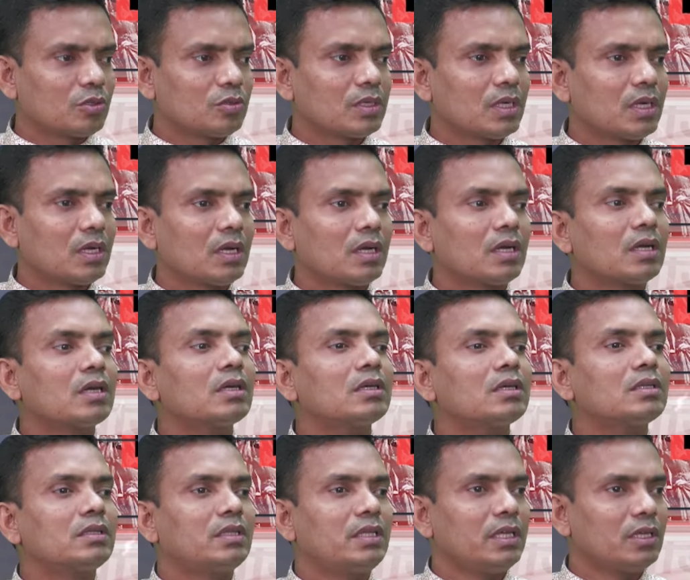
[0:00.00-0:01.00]
ঘটনা
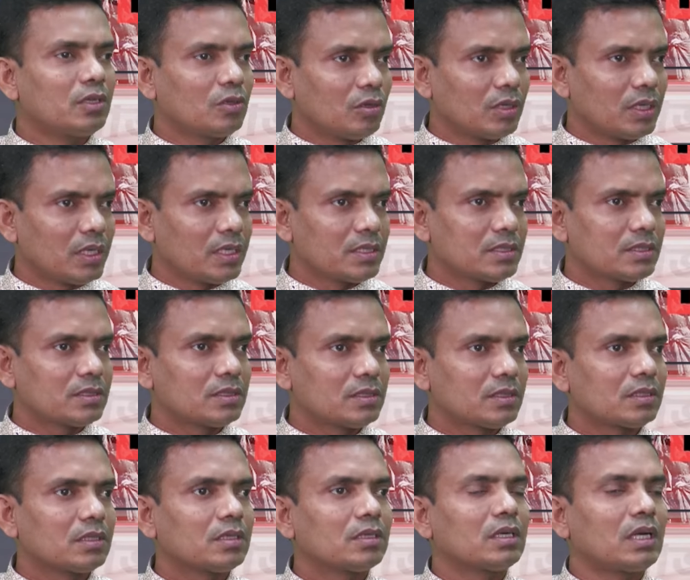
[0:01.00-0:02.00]
তিন কলেজ
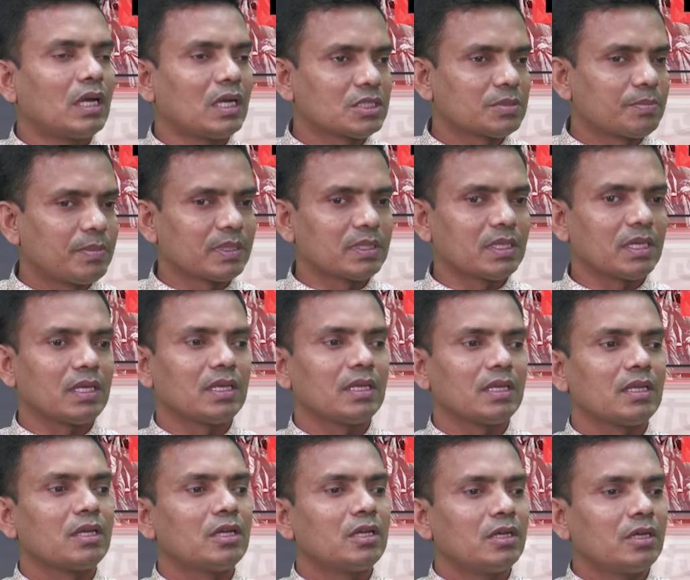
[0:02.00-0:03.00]
হাসপাতাল
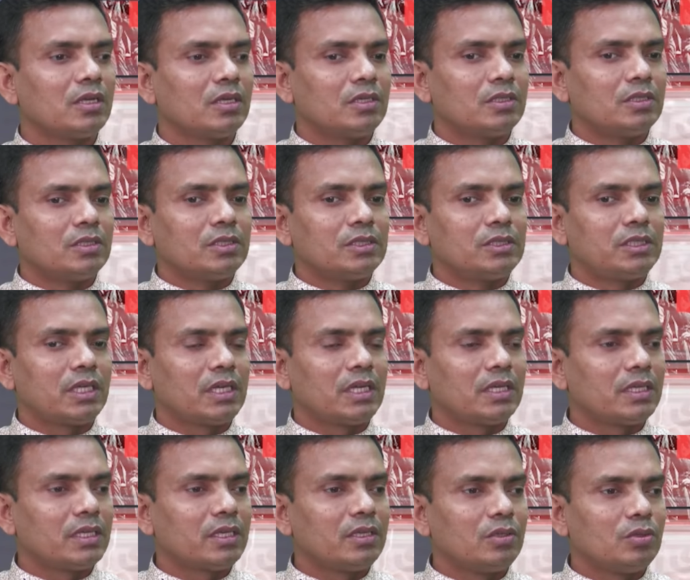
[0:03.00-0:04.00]

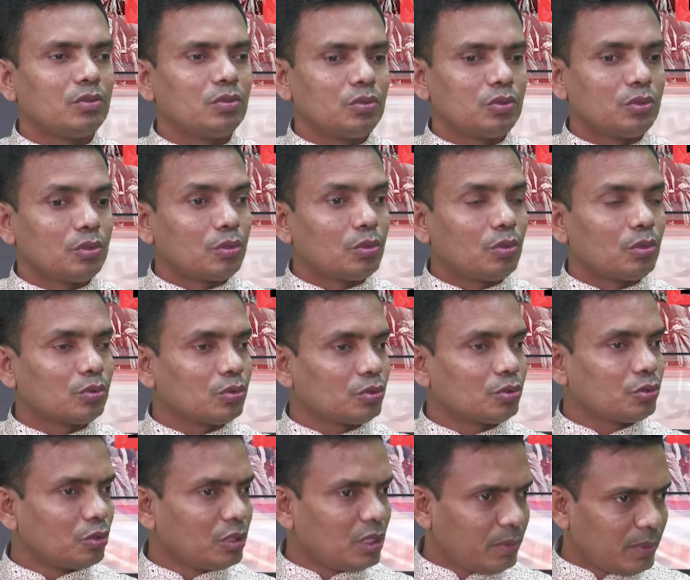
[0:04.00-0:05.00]
সেখানে কিন্তু গত
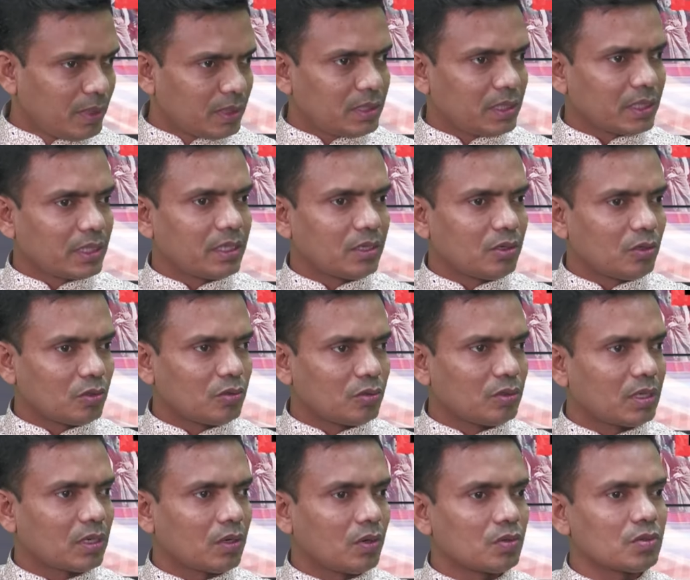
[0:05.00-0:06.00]
শনিবার থেকে
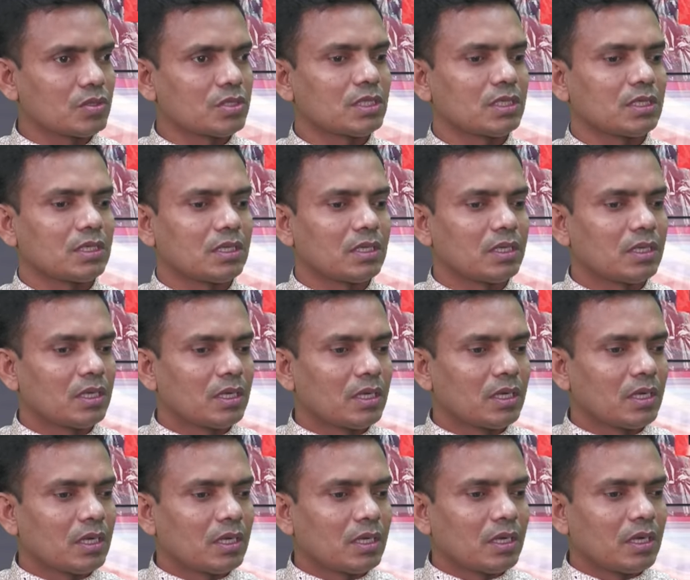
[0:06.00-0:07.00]
ঘটনা ঘটছে
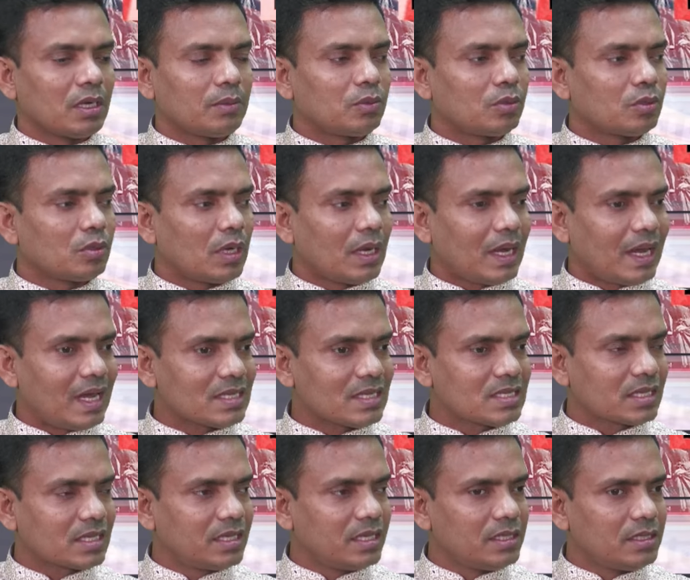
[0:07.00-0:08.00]
এবং
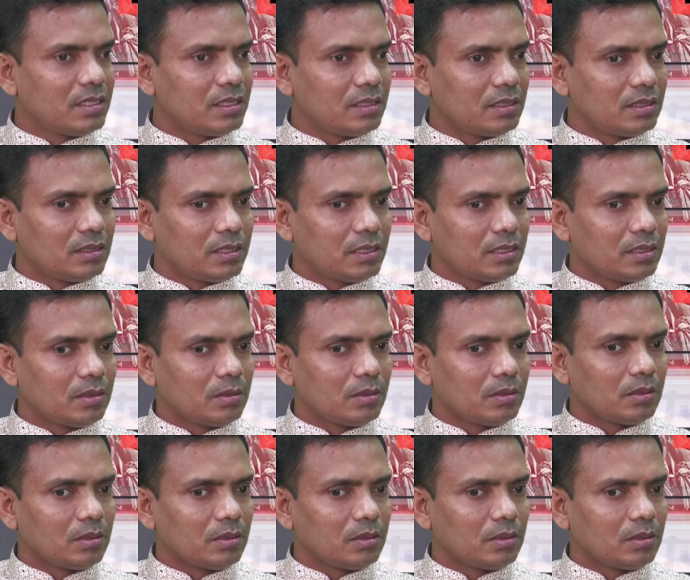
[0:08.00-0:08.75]
আজকে যে